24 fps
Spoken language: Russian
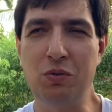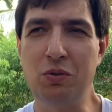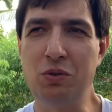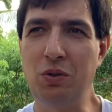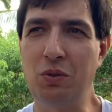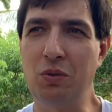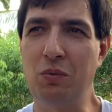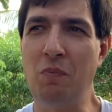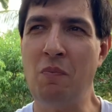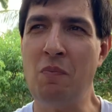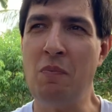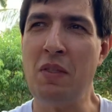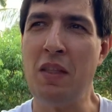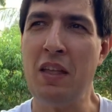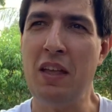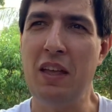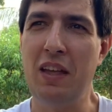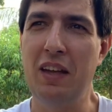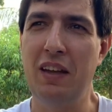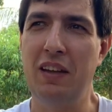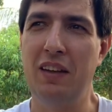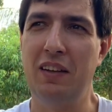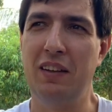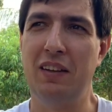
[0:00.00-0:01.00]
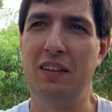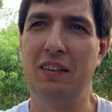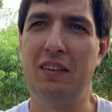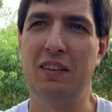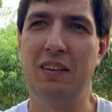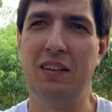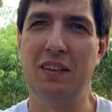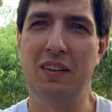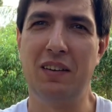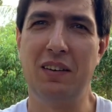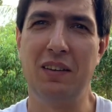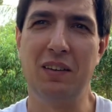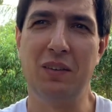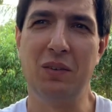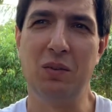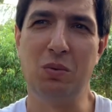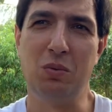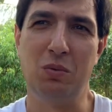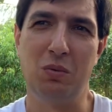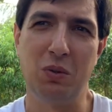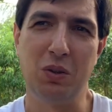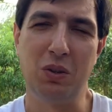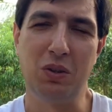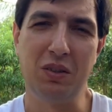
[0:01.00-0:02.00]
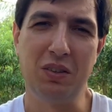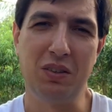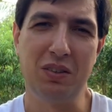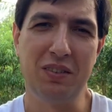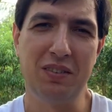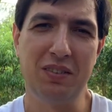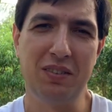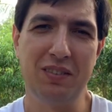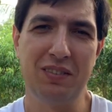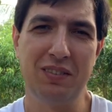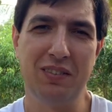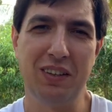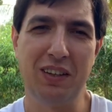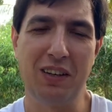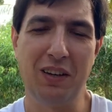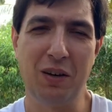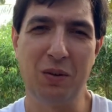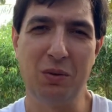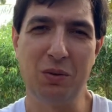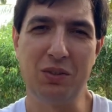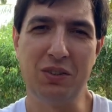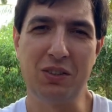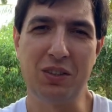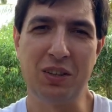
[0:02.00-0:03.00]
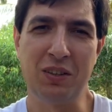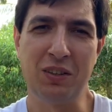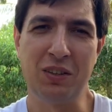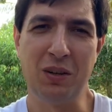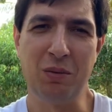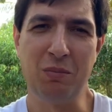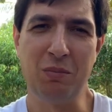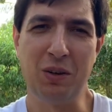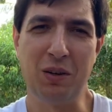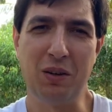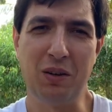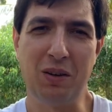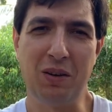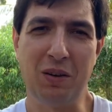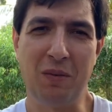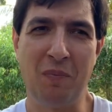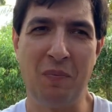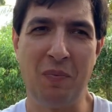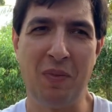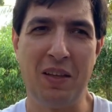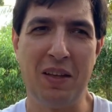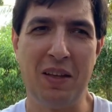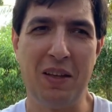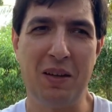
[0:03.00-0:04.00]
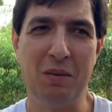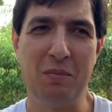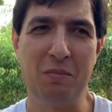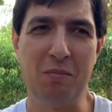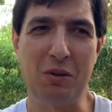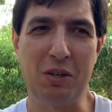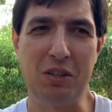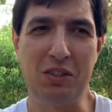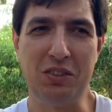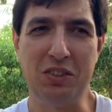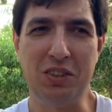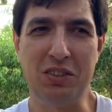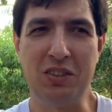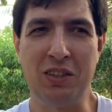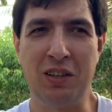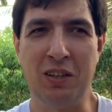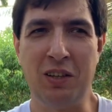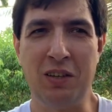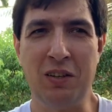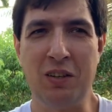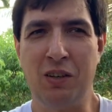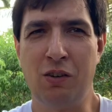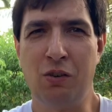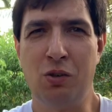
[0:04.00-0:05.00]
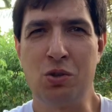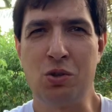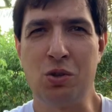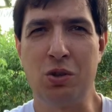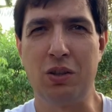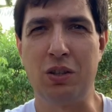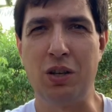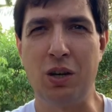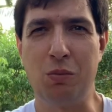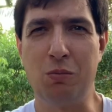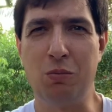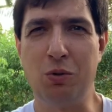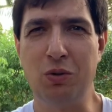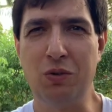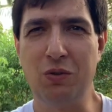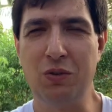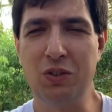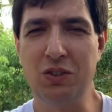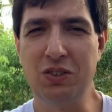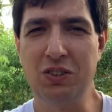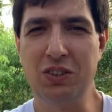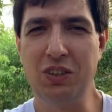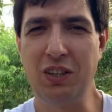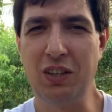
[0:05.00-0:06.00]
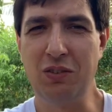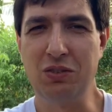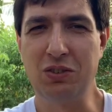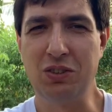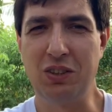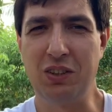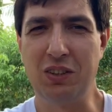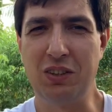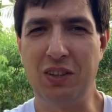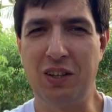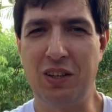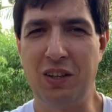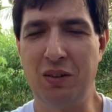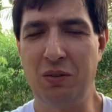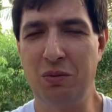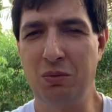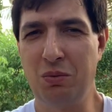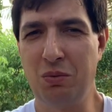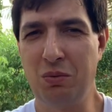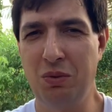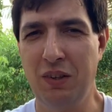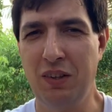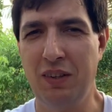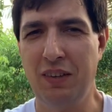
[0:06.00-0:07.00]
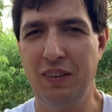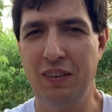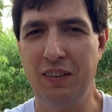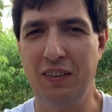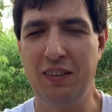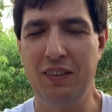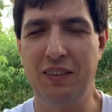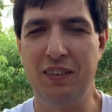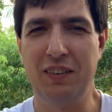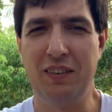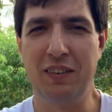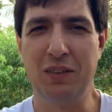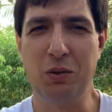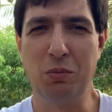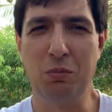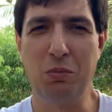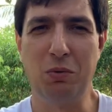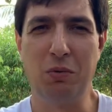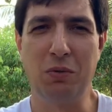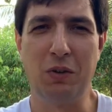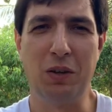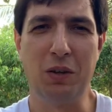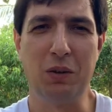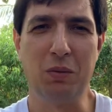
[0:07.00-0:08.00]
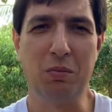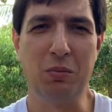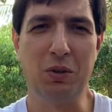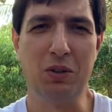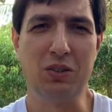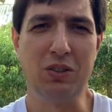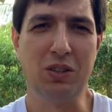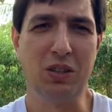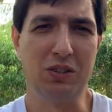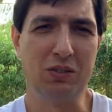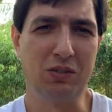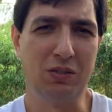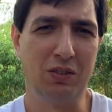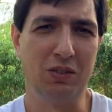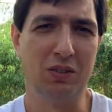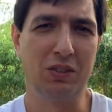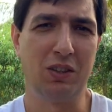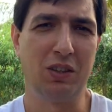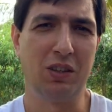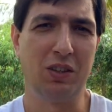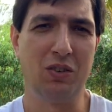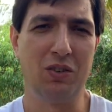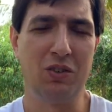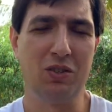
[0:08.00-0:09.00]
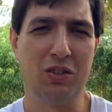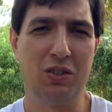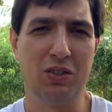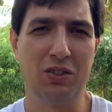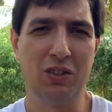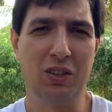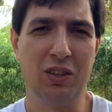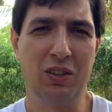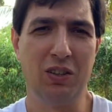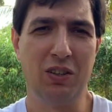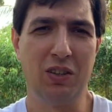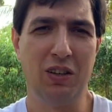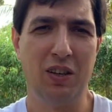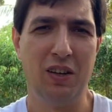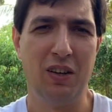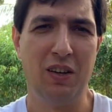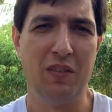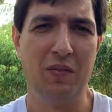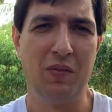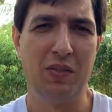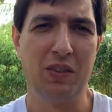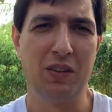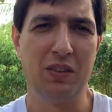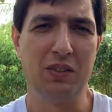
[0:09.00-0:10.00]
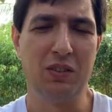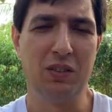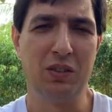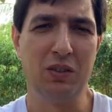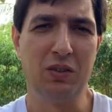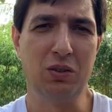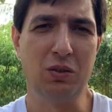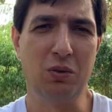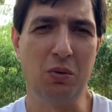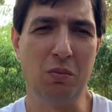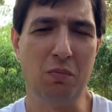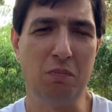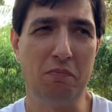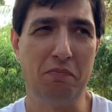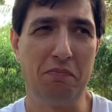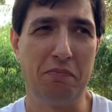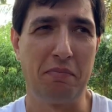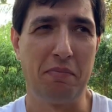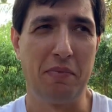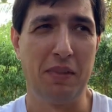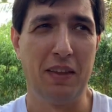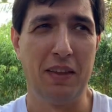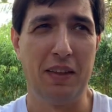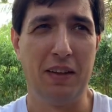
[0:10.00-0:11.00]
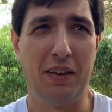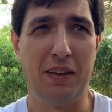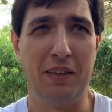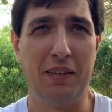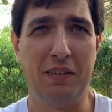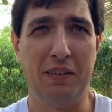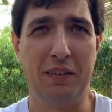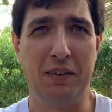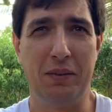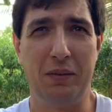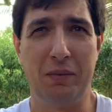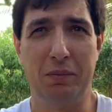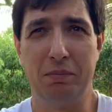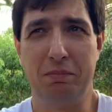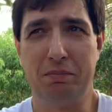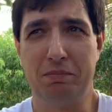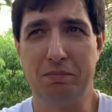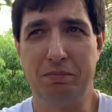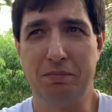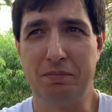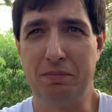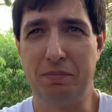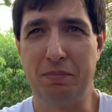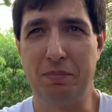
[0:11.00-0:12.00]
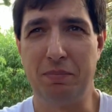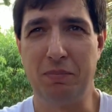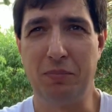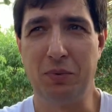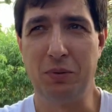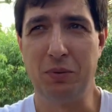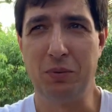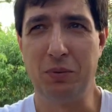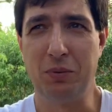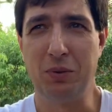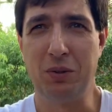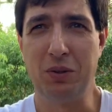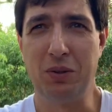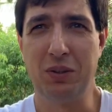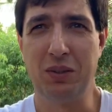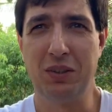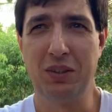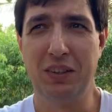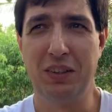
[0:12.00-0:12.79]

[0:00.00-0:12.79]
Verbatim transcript: это все. А, ну, вот такая вот страна Америка поразительно. Я не говорю, что так будет везде и всегда, но оно бывает. Мы, естественно, конечно, деньги занесем. Э, ну, вот